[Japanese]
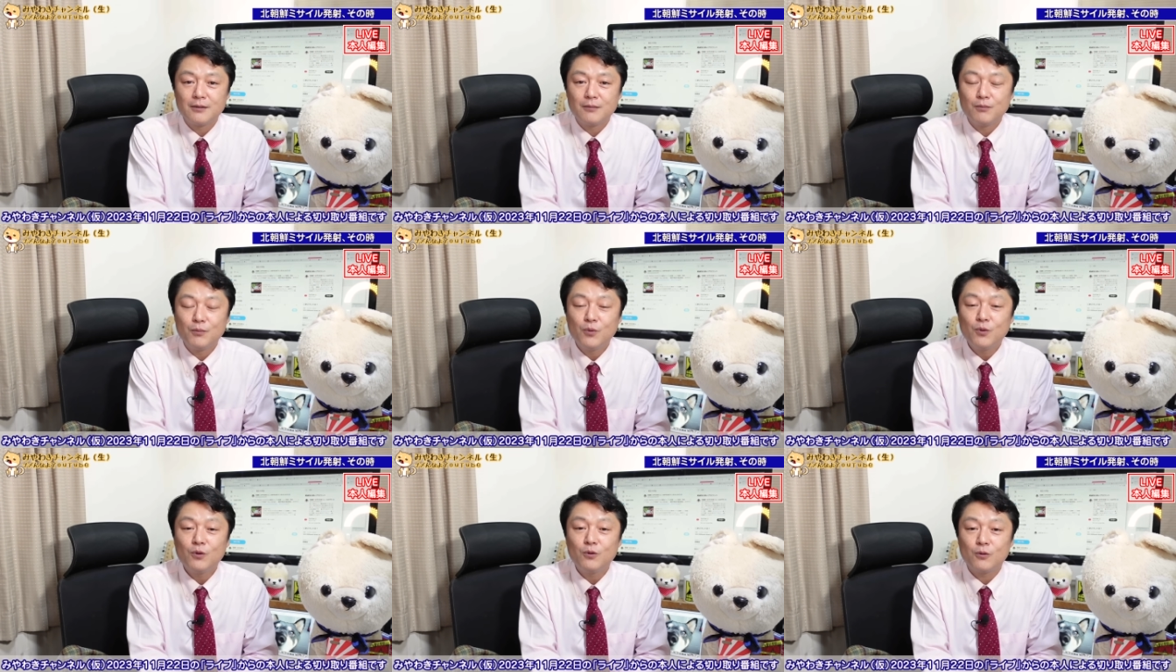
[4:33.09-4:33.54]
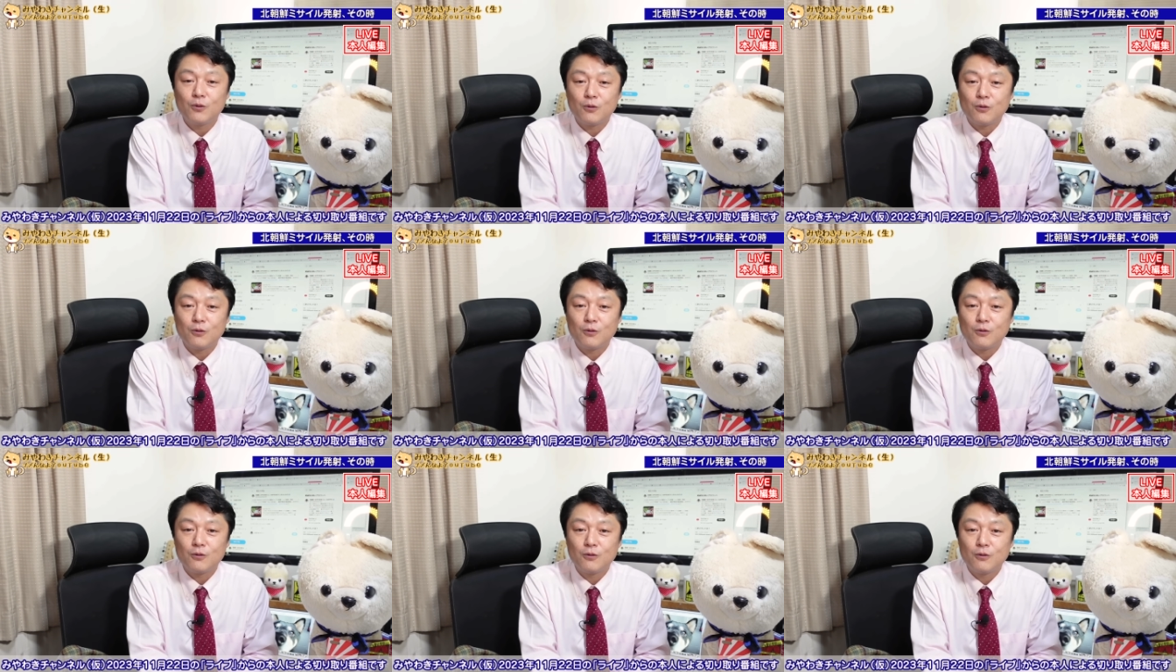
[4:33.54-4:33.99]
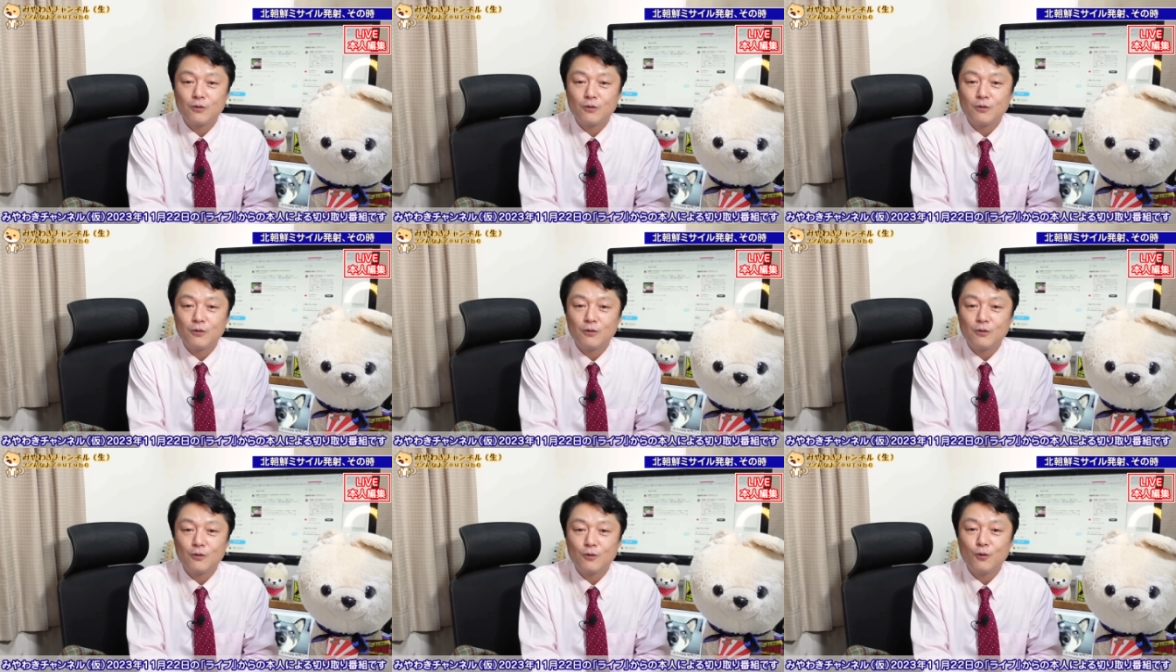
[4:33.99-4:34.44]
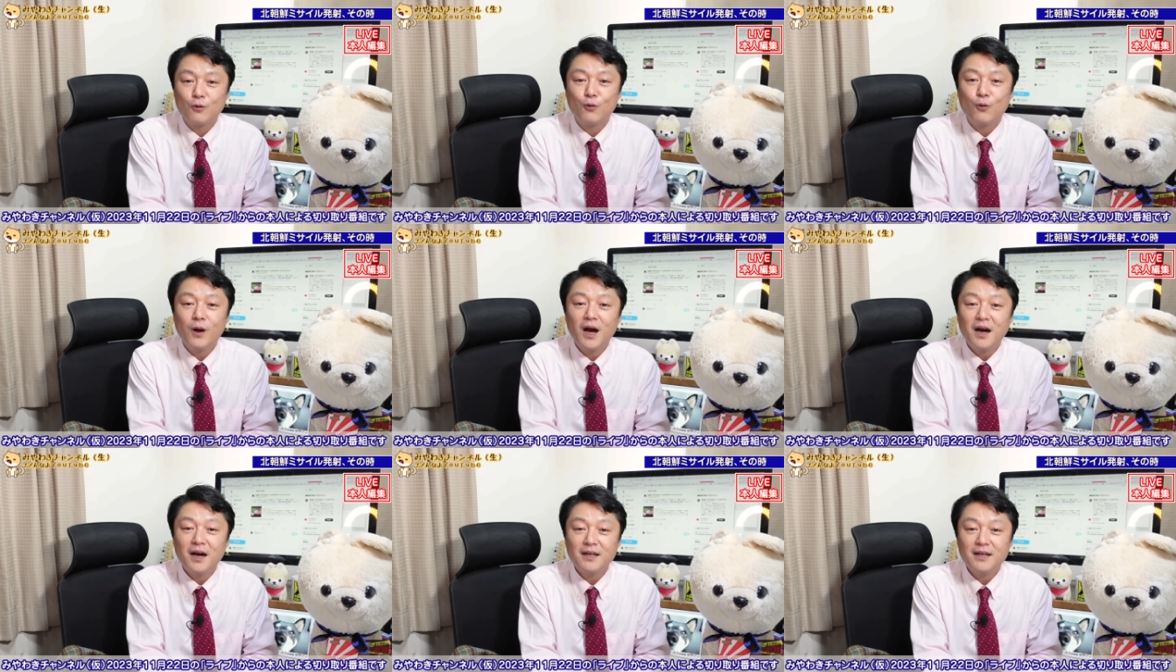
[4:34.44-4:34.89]
もう
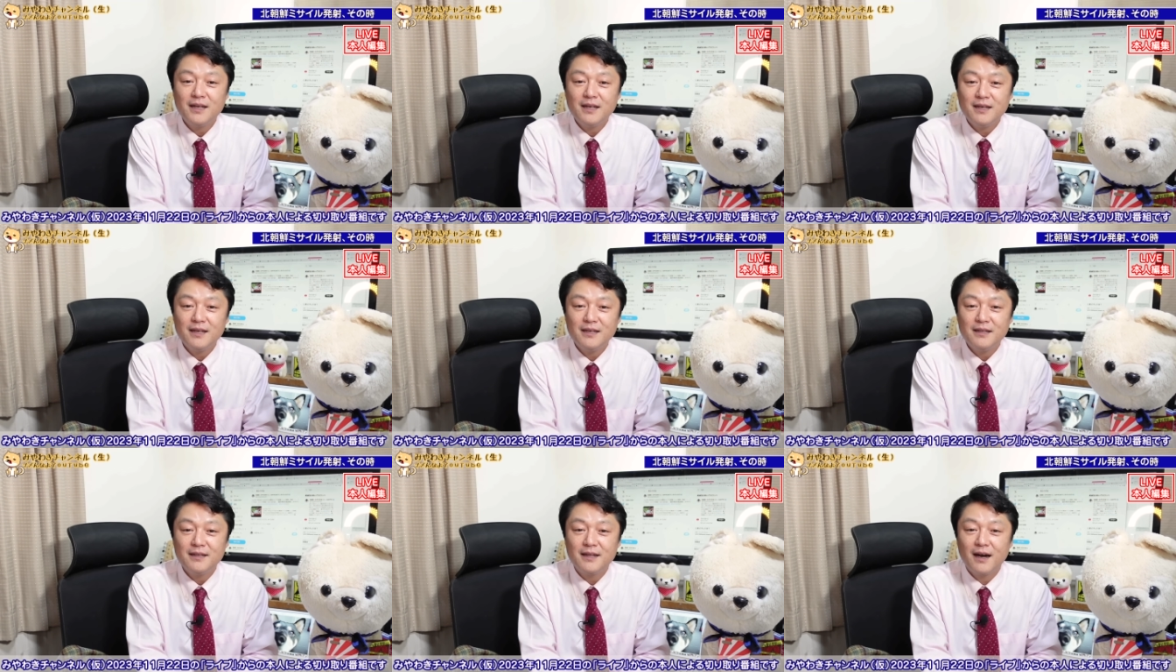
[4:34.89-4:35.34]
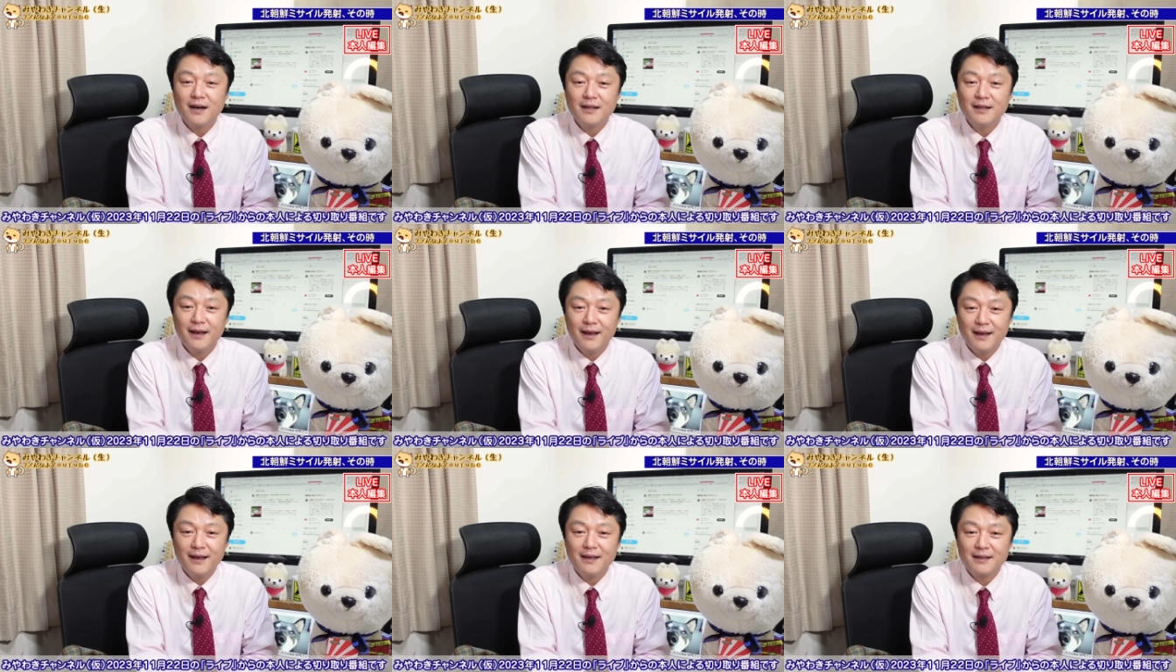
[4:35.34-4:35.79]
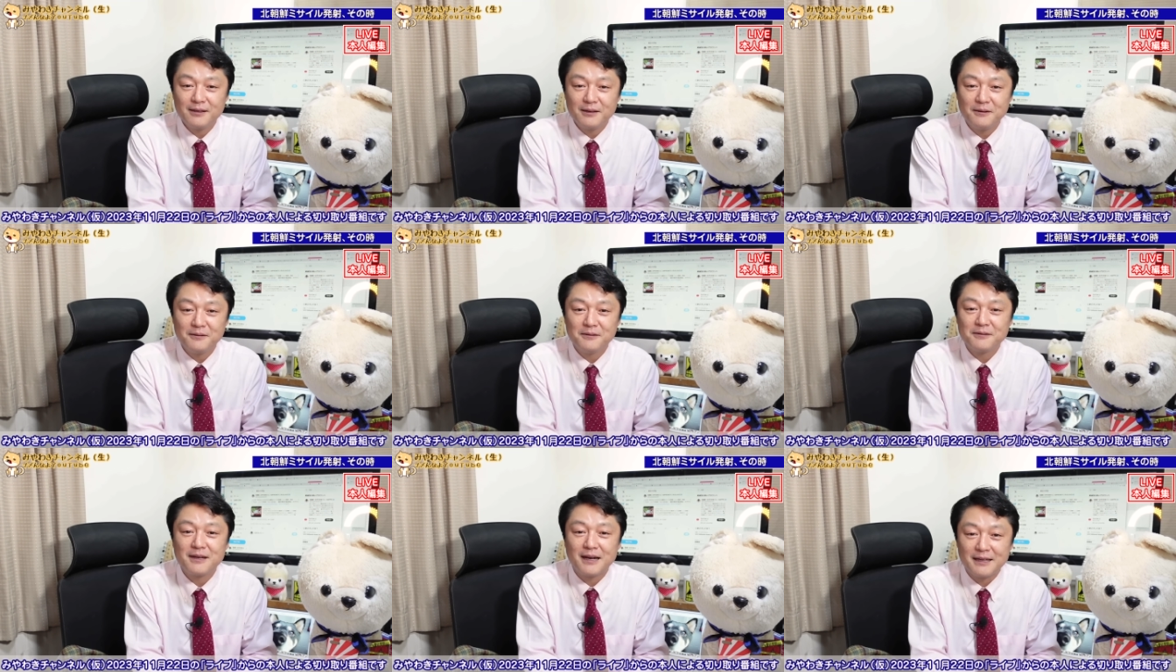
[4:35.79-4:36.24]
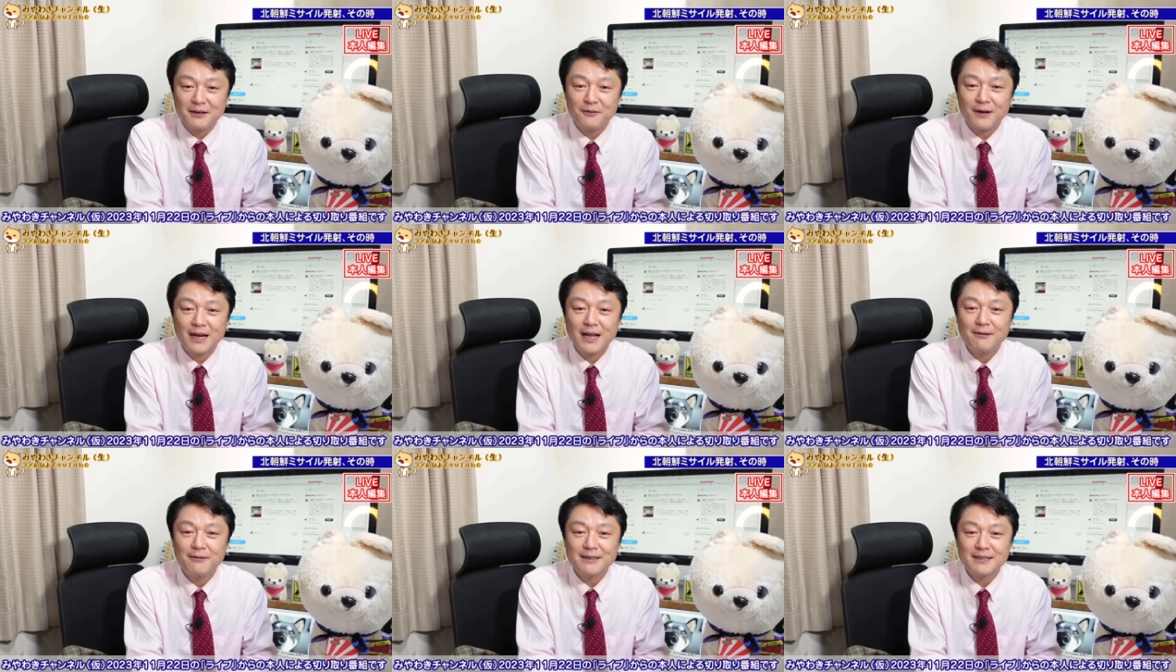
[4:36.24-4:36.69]
終わりだねというかね
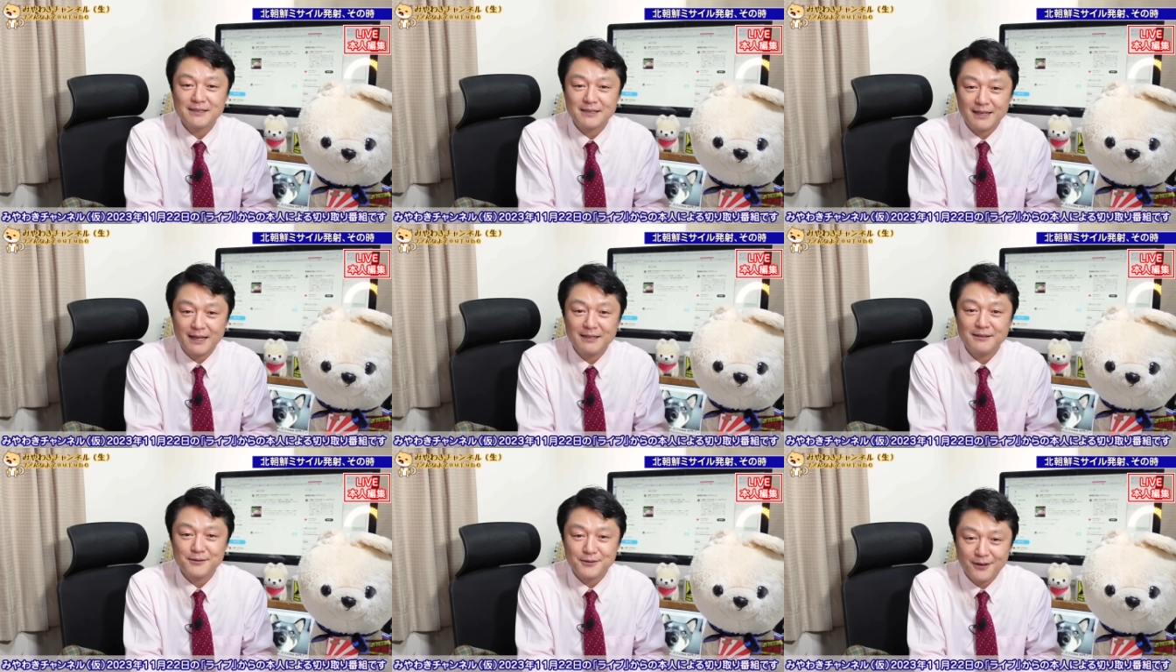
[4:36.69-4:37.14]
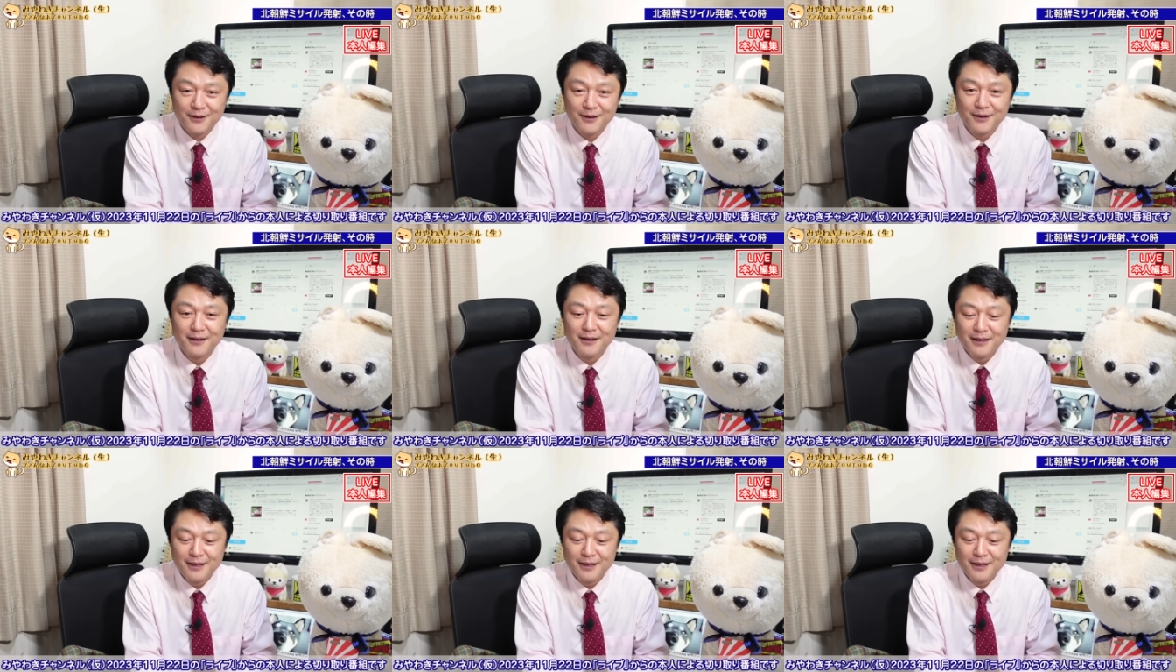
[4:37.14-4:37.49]
笑い話じゃないんですよ